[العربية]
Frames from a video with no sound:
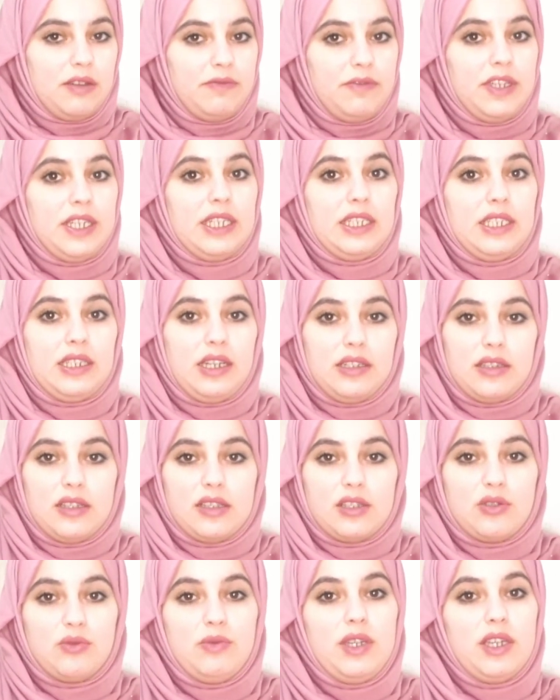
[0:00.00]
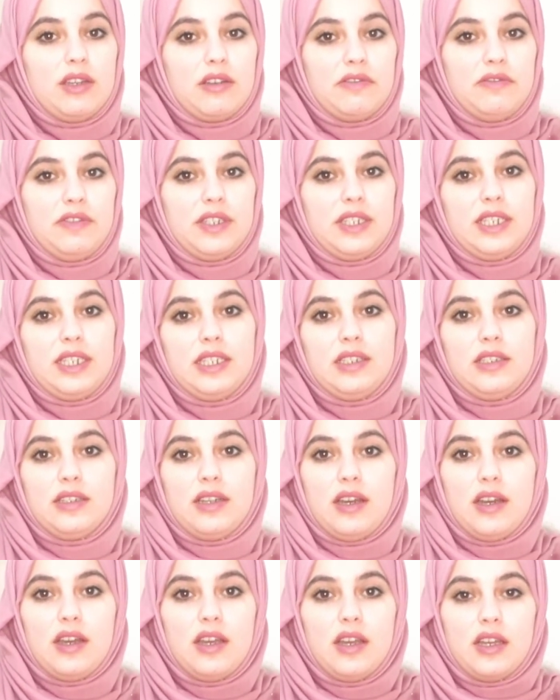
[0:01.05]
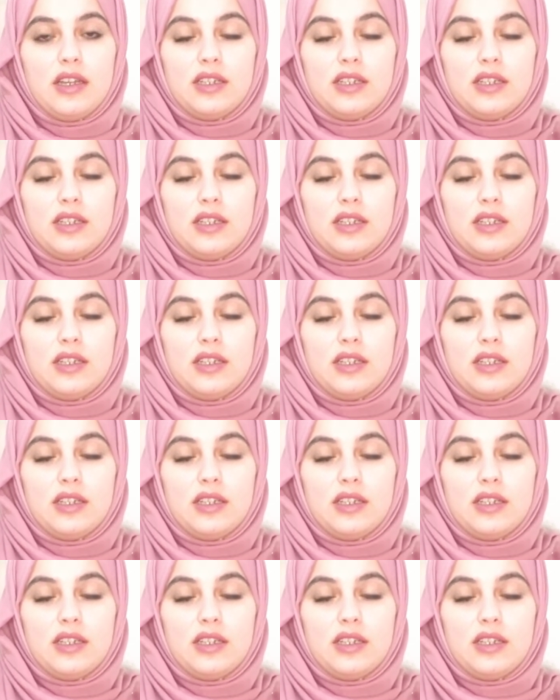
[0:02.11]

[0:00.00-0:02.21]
في عنا تسويق في عنا